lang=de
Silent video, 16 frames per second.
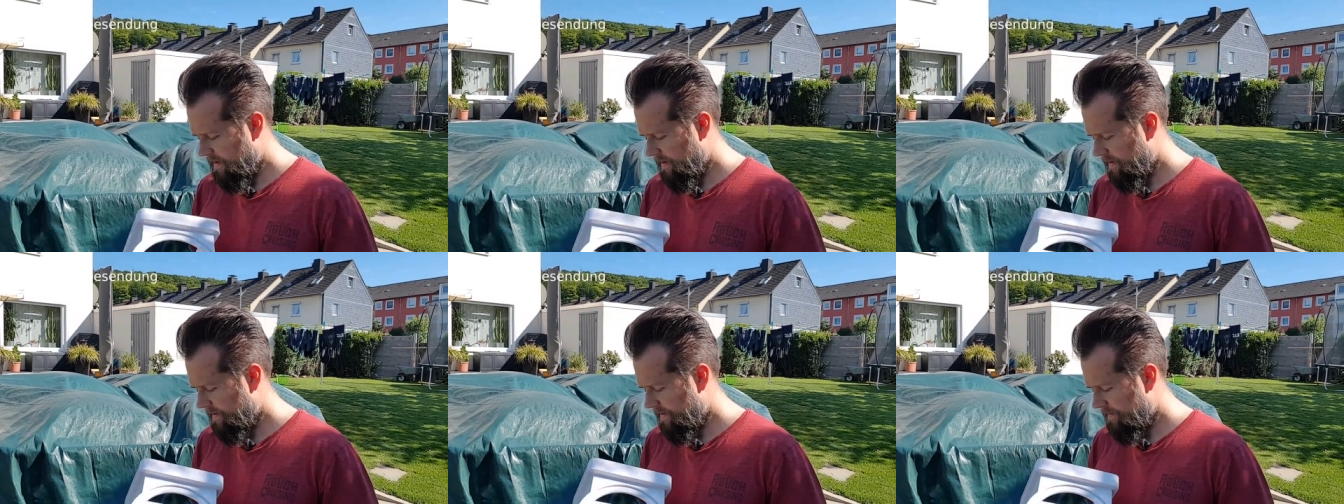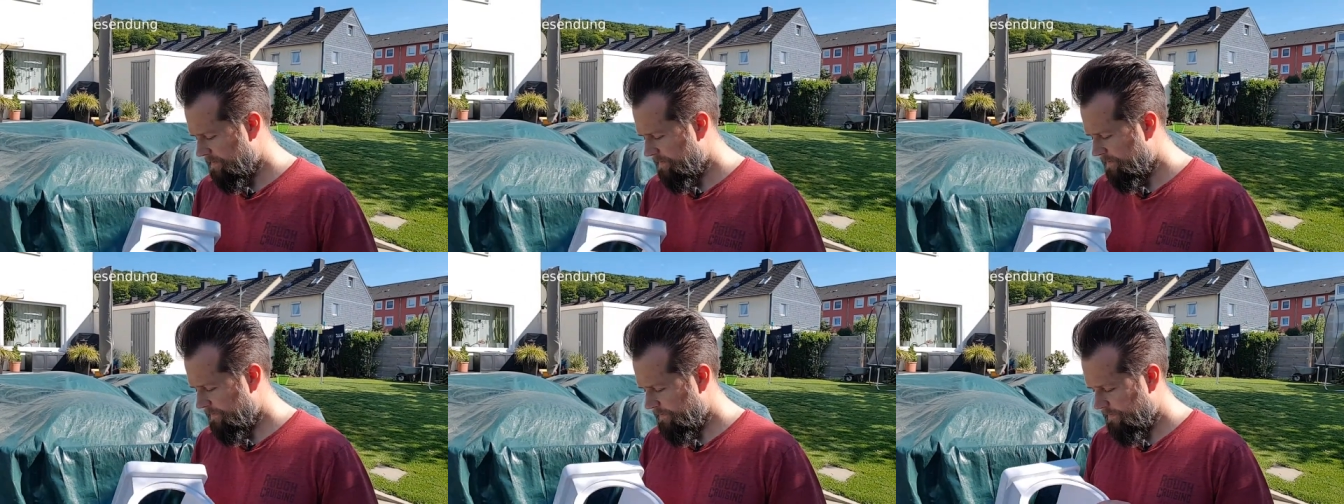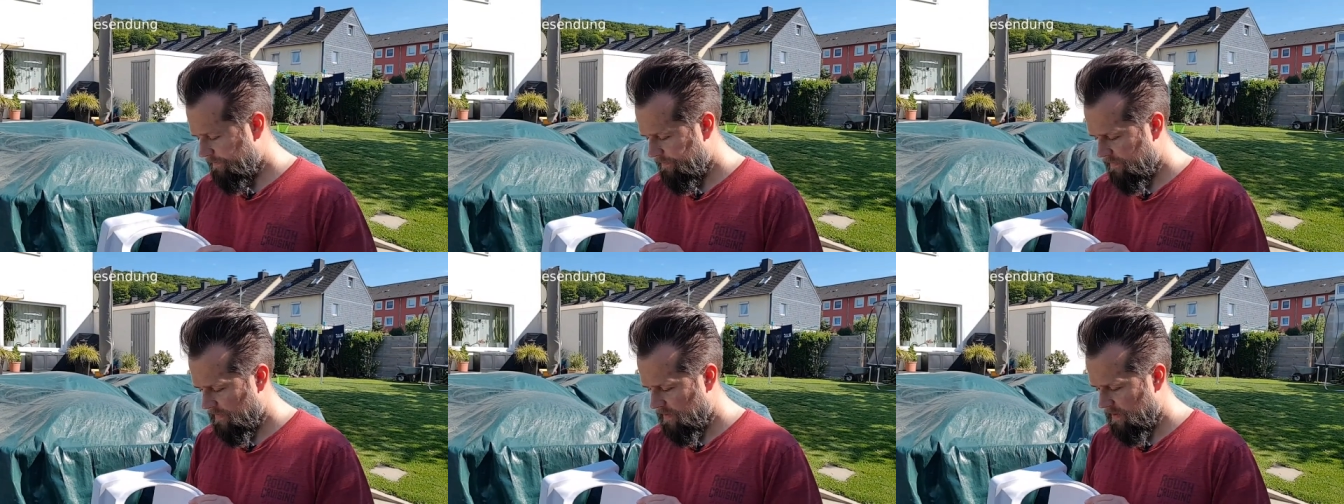Ähm,
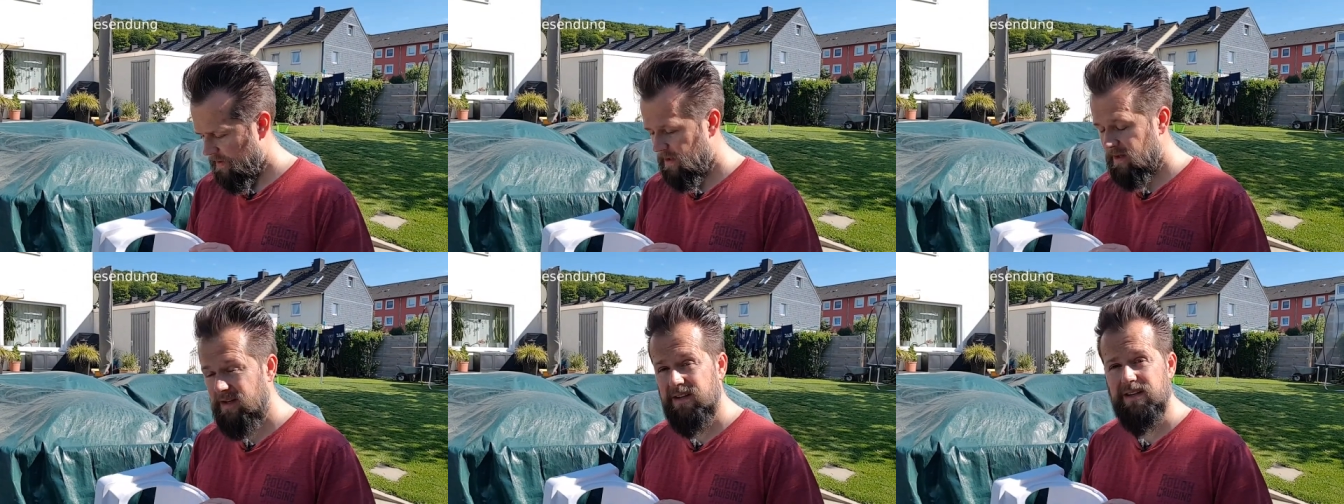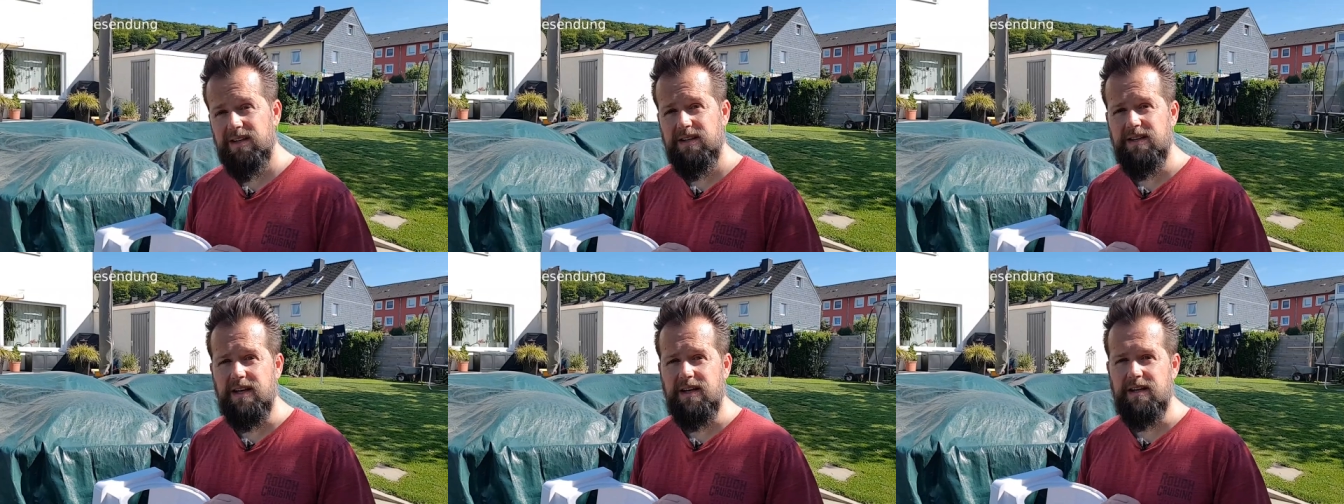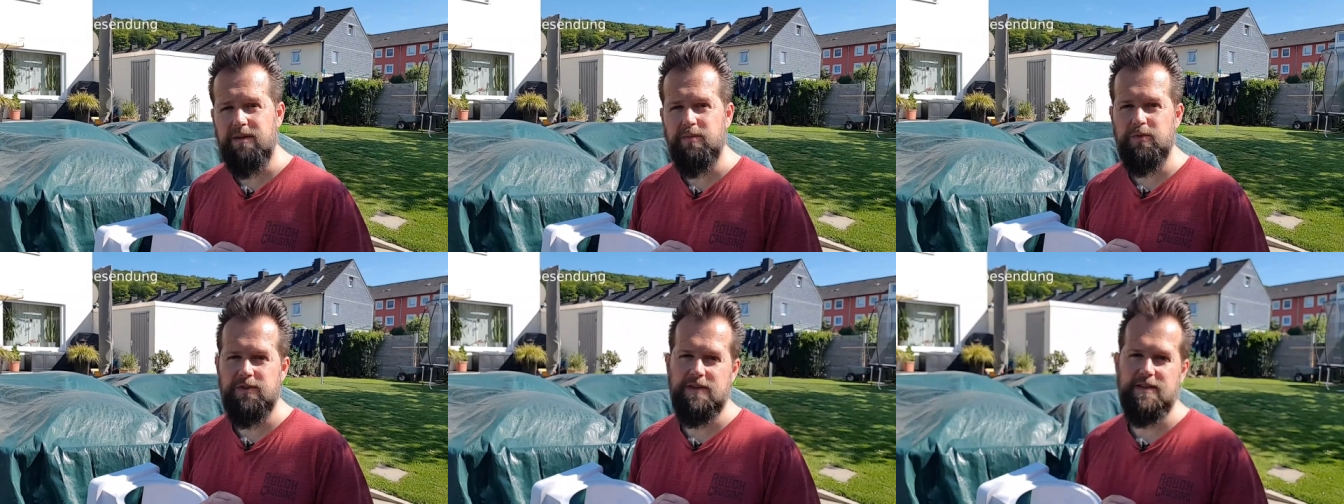ich denke,
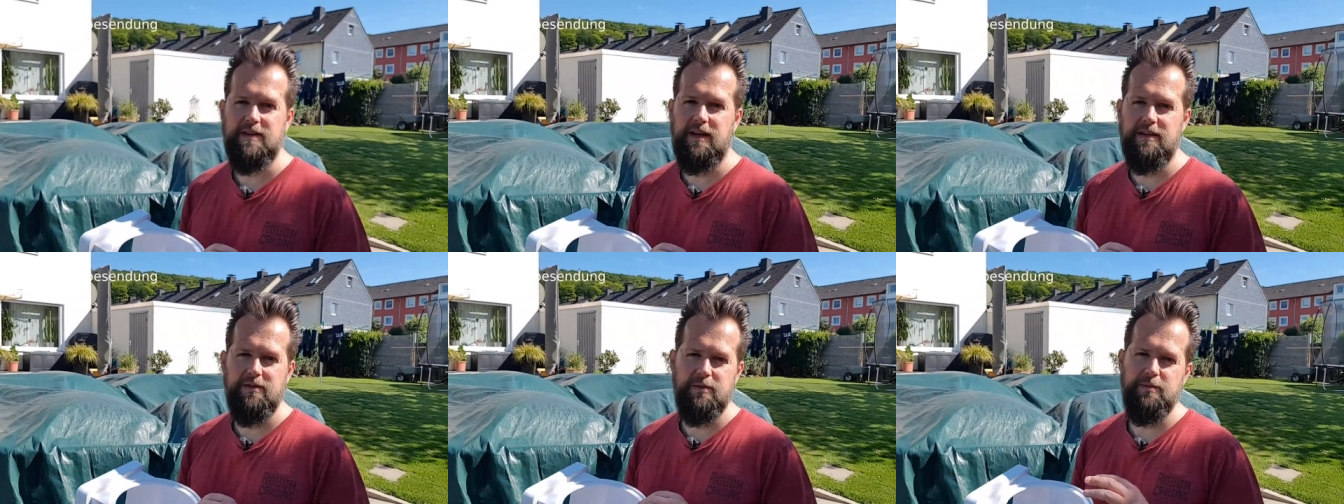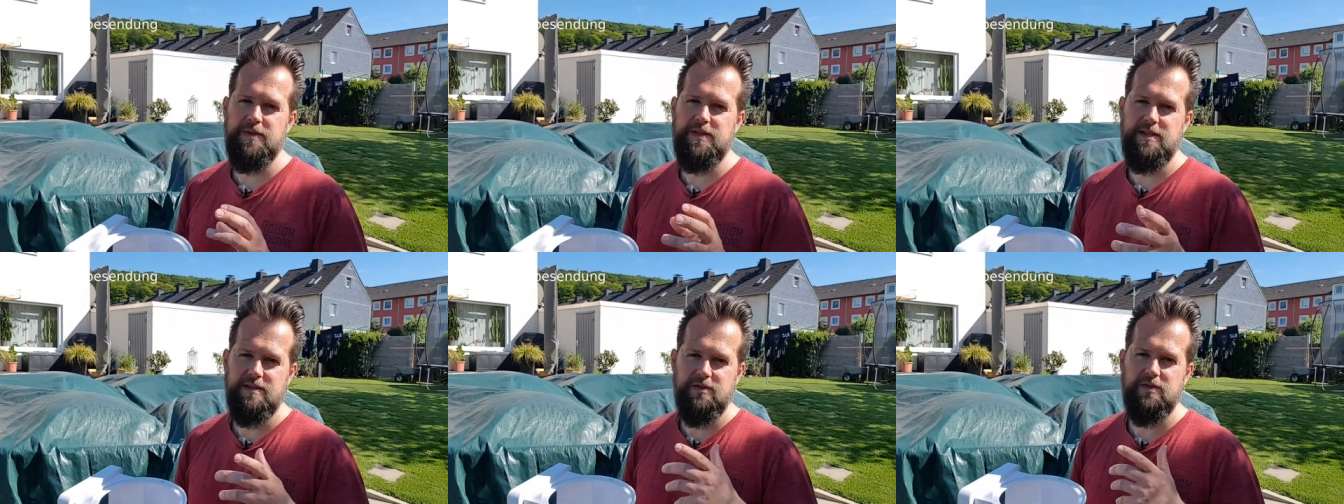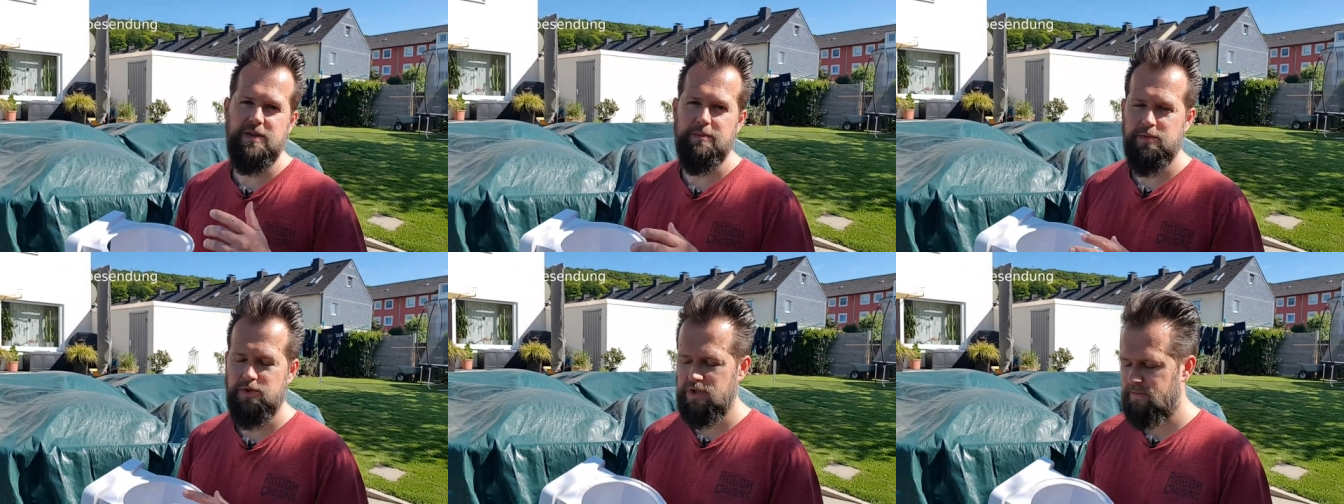ich muss das halt so ein bisschen
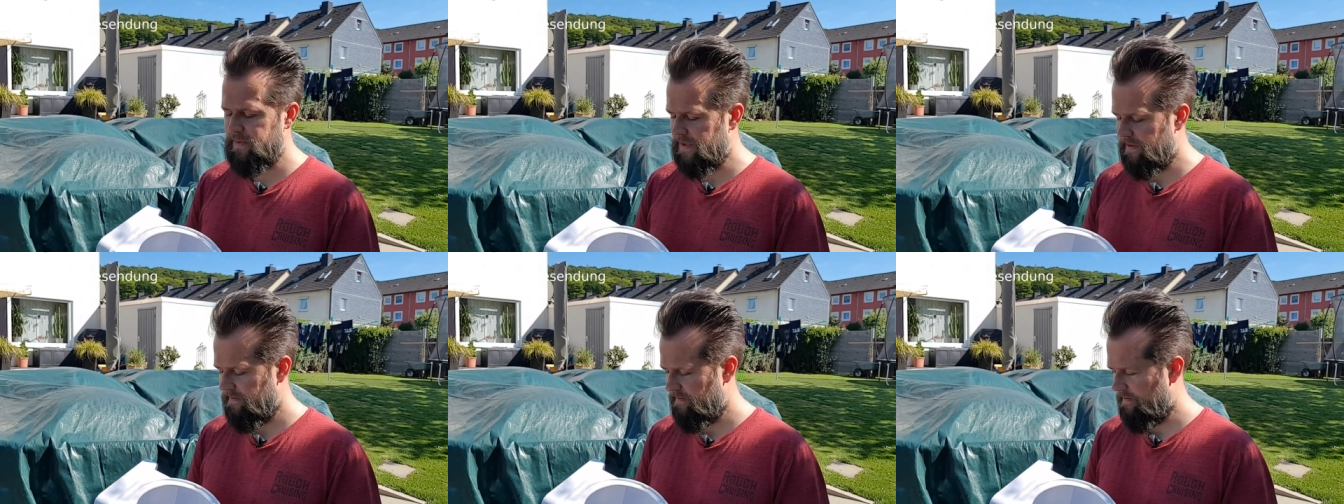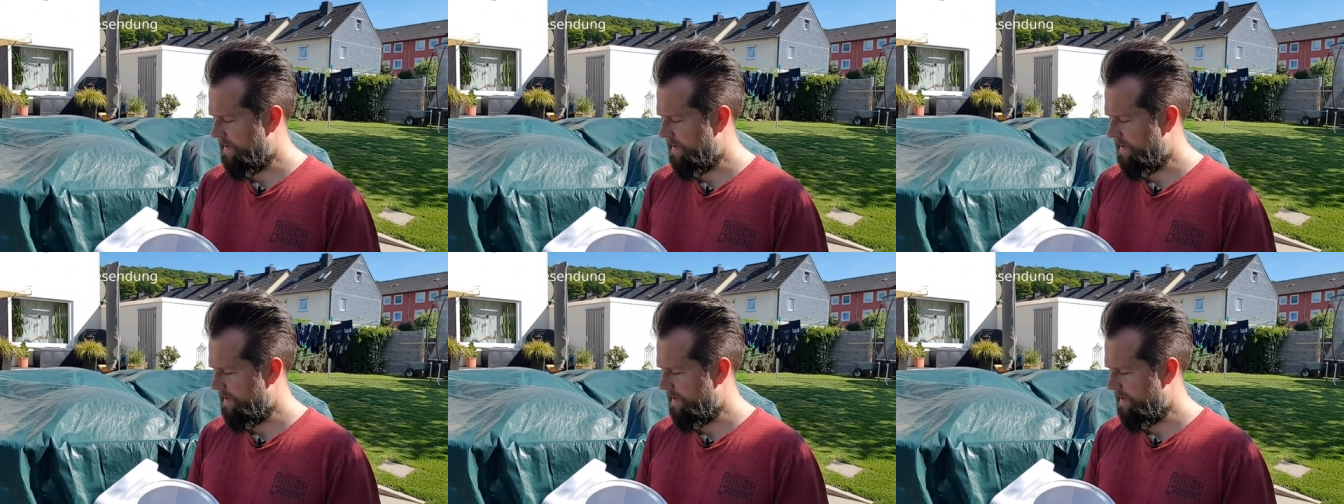zusammenschnipseln,